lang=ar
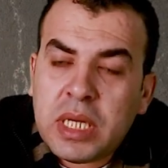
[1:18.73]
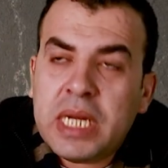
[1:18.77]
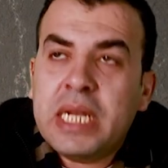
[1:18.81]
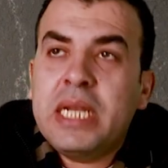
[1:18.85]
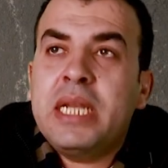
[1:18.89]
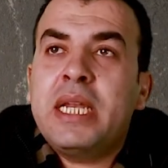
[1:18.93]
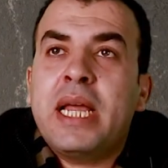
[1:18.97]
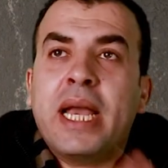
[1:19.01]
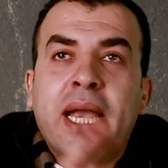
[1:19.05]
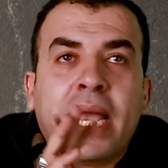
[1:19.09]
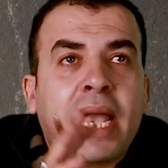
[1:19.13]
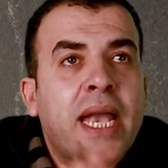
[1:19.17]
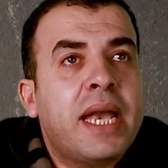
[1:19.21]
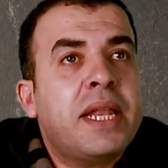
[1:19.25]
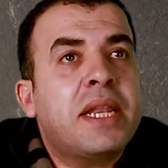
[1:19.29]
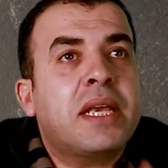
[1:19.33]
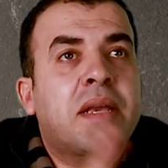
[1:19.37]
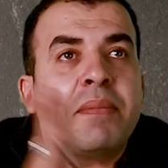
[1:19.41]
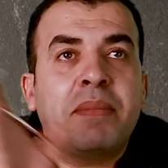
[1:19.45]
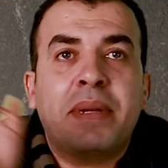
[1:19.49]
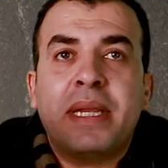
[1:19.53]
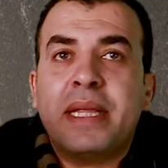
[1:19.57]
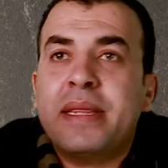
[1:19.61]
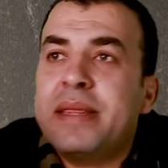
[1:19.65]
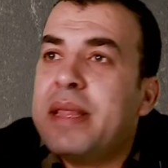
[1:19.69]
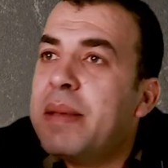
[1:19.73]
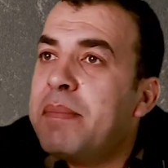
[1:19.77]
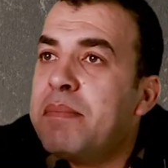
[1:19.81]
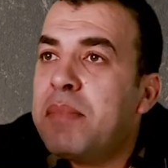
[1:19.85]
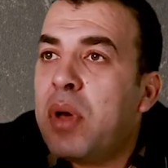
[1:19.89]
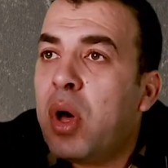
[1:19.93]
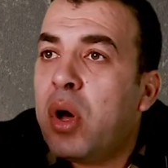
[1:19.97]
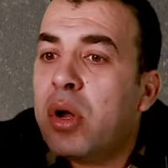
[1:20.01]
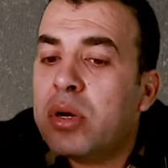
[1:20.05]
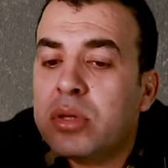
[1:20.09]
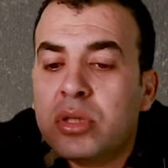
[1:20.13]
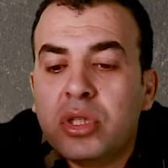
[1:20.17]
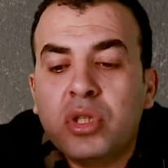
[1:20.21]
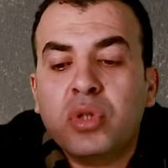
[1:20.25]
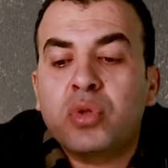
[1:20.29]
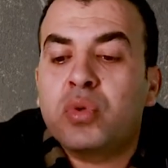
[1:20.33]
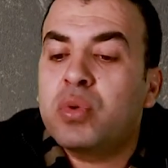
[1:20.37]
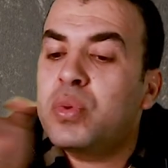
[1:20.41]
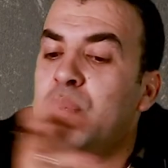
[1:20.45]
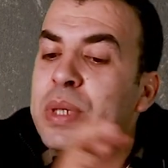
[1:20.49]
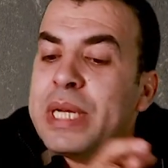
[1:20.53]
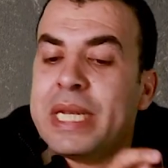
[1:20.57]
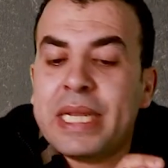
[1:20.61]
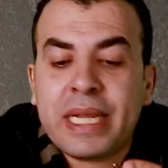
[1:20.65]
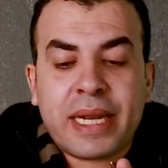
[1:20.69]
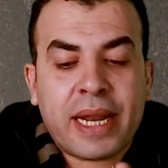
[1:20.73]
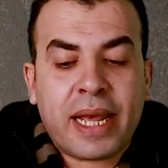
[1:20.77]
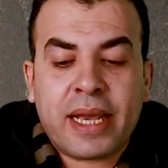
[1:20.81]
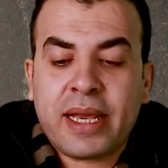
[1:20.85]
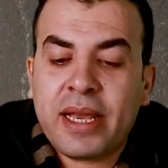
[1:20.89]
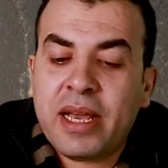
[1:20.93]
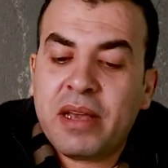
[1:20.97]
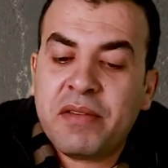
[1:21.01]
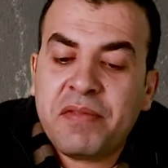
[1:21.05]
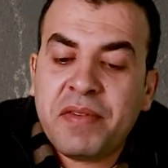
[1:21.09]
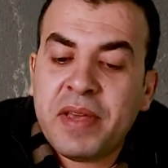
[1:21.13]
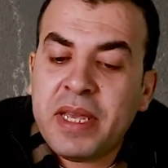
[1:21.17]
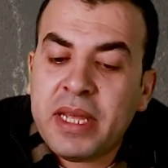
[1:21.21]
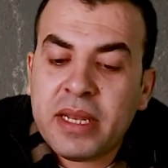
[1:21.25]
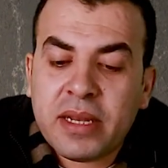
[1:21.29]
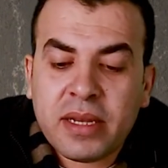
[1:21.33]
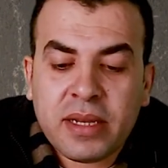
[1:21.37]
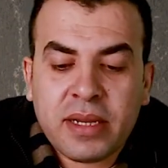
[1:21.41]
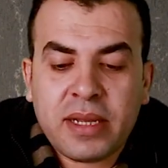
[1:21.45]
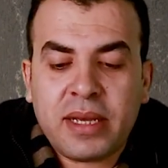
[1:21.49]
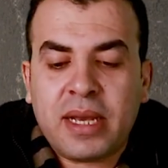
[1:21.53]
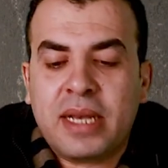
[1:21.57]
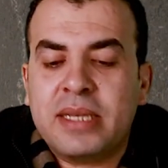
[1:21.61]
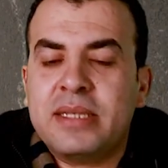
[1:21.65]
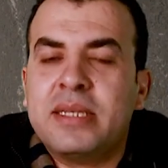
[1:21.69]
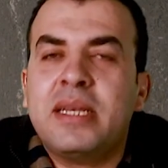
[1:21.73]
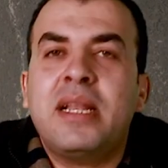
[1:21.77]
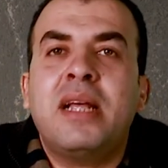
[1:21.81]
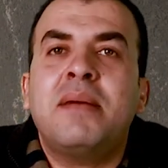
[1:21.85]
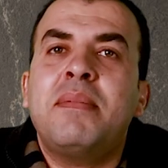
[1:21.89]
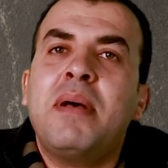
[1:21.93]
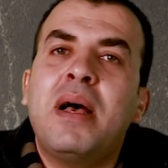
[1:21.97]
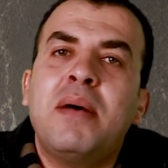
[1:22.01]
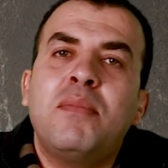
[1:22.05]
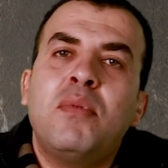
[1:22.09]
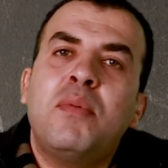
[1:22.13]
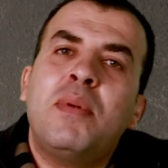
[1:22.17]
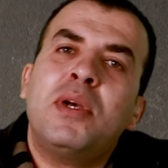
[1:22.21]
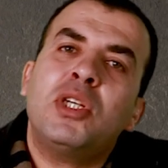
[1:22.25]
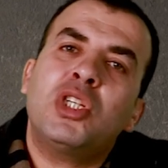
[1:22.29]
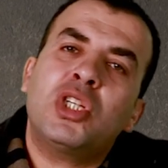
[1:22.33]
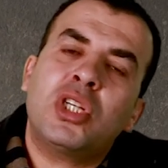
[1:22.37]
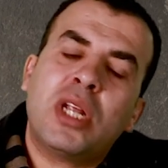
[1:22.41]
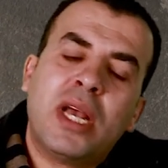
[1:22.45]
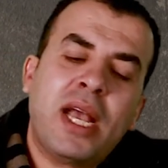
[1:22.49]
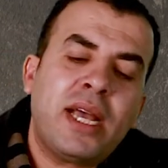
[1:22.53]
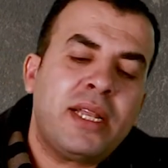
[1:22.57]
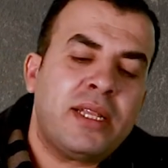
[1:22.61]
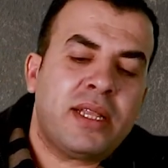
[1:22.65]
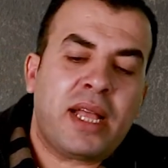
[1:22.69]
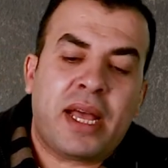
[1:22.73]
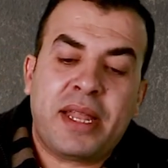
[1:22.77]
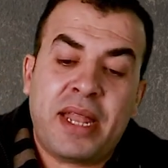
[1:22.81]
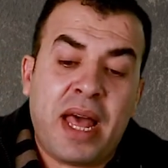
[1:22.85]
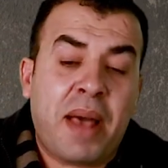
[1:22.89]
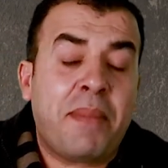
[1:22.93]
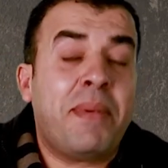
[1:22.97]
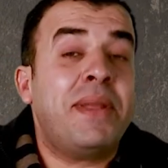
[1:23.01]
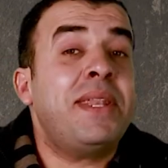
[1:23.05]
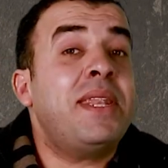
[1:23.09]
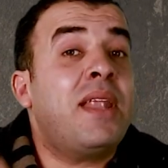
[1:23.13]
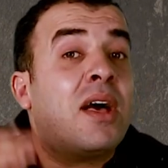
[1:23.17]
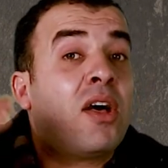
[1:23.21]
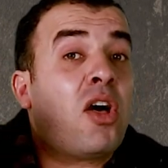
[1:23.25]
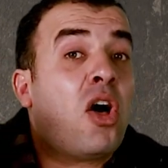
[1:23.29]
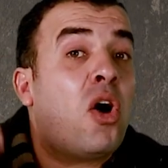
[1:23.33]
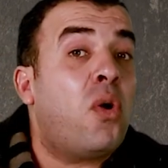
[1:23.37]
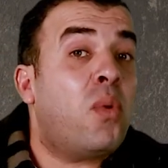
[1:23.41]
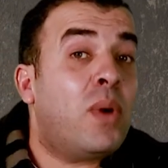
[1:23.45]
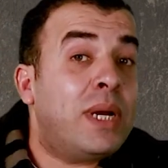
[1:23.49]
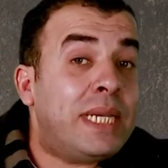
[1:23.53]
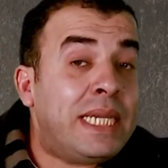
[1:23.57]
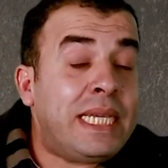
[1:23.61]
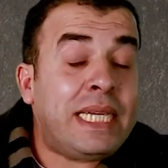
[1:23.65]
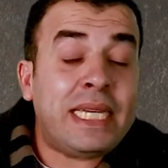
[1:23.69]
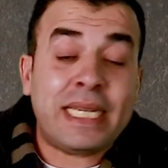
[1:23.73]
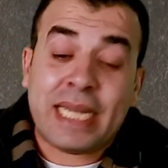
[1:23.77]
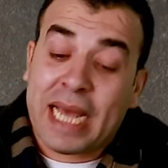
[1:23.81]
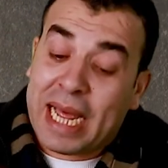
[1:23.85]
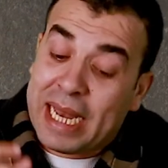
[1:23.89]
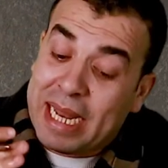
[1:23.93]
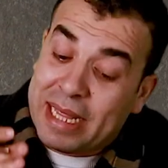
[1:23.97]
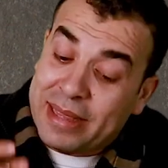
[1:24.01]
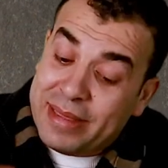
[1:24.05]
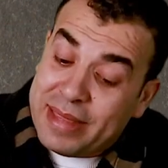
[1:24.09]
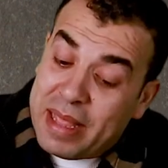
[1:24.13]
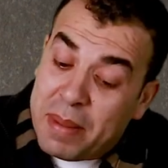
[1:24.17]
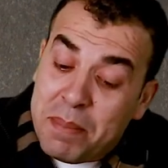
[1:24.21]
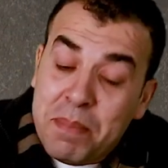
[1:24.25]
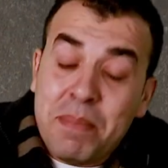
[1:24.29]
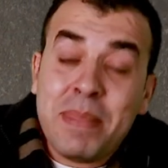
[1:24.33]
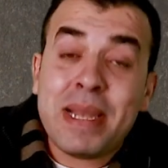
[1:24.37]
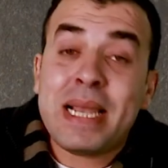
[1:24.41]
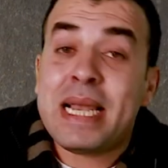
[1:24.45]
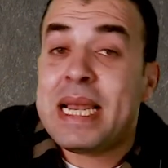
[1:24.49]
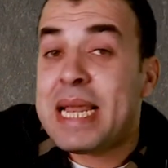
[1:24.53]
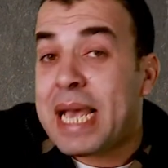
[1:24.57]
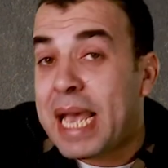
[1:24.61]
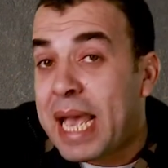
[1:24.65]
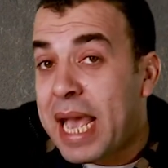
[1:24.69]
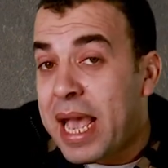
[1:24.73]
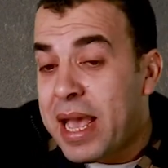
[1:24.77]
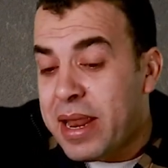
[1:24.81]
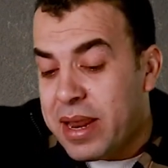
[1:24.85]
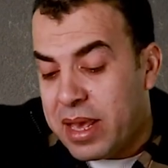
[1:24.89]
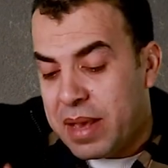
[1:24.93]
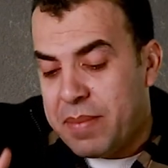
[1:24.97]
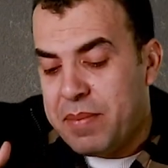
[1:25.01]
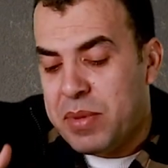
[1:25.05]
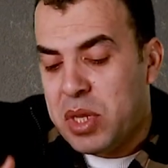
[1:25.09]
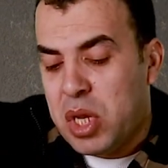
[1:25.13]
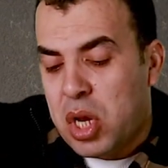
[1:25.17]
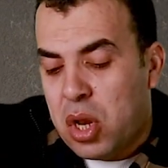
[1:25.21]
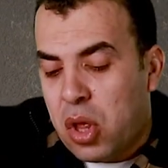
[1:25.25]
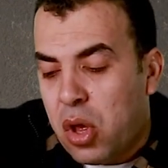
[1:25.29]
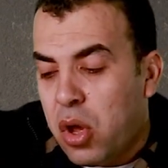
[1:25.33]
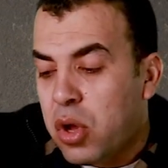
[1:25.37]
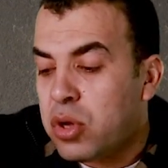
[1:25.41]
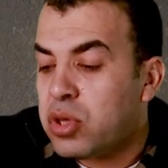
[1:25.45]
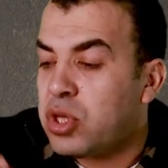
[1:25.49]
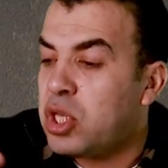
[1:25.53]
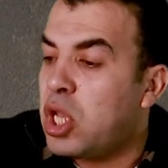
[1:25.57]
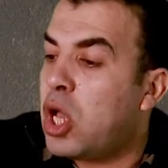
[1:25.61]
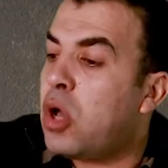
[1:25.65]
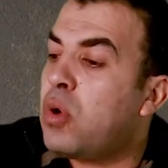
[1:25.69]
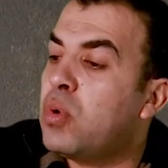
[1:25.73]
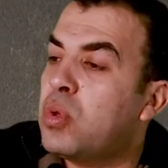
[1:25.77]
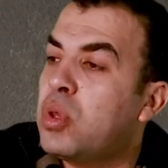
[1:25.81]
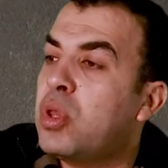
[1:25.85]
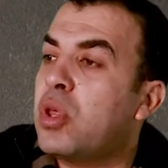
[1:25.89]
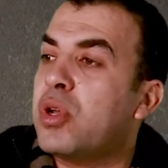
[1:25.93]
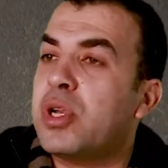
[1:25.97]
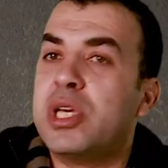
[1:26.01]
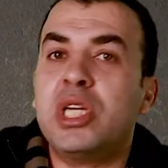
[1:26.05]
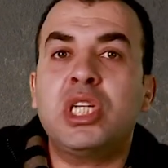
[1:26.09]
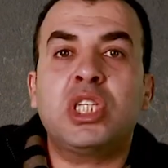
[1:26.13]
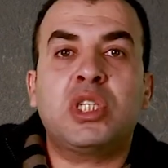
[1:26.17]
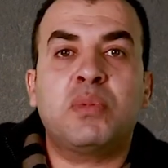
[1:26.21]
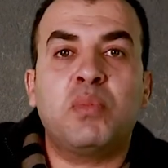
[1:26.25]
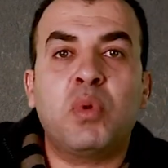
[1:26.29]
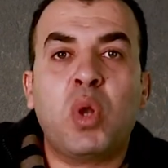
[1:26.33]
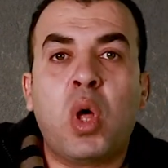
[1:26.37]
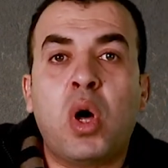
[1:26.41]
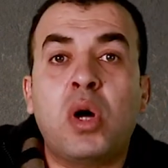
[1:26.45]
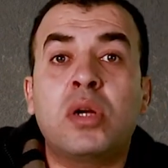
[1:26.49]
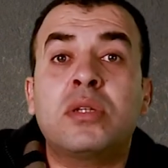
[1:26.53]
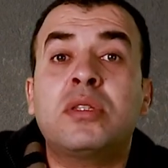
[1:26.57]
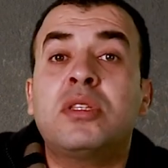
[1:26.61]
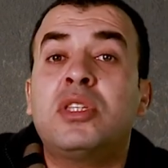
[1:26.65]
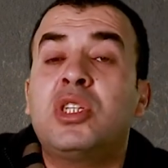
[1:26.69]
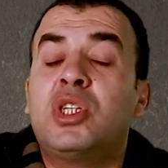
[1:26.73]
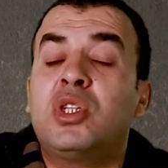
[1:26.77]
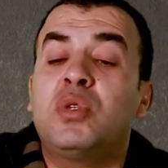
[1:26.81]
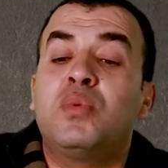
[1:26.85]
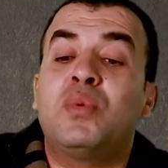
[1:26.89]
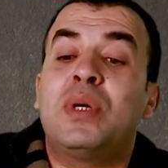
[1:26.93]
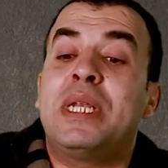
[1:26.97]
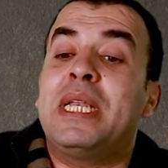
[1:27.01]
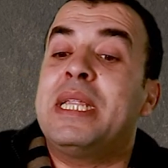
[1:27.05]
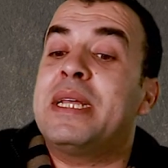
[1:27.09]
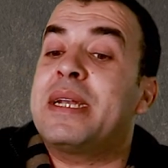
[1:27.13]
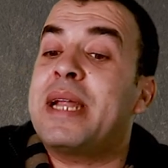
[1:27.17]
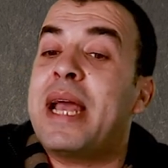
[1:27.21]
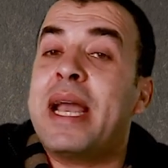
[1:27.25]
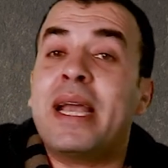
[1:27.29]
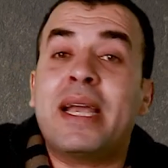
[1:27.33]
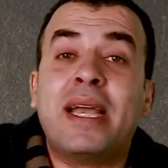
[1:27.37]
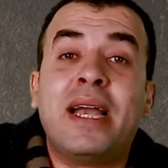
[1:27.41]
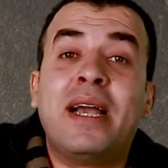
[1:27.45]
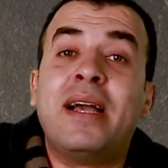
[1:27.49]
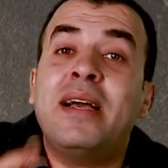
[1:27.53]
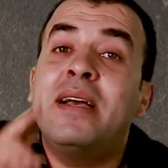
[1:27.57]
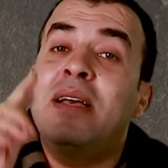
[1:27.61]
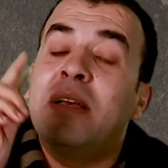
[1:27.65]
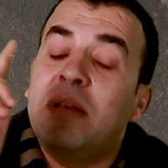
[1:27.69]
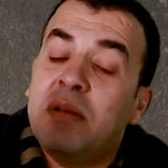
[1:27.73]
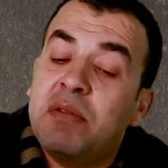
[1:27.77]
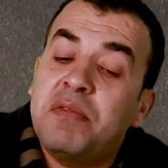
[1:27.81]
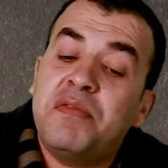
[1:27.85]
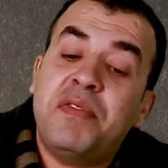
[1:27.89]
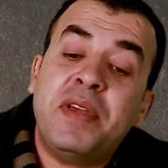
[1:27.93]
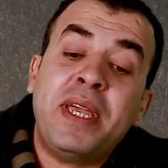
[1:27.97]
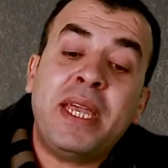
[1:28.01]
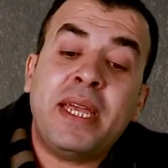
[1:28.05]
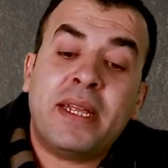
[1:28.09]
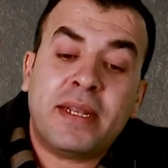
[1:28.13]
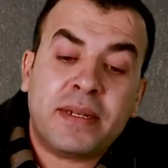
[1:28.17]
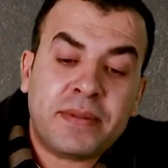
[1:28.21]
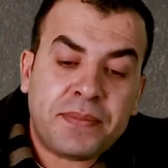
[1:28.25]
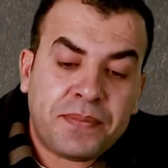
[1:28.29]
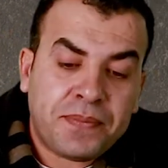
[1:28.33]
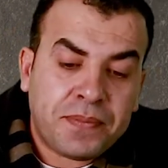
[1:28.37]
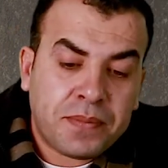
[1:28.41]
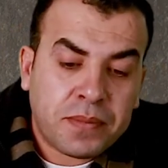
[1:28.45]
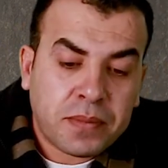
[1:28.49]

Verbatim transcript: اللي خارج من الدم ارتري واللي راجع فين اسئله بقى مباشره يعني ده احنا عملنا قوانين على الدم اللي خارج من الهارت ياخد طريق اسمه الارتري واللي راجع فين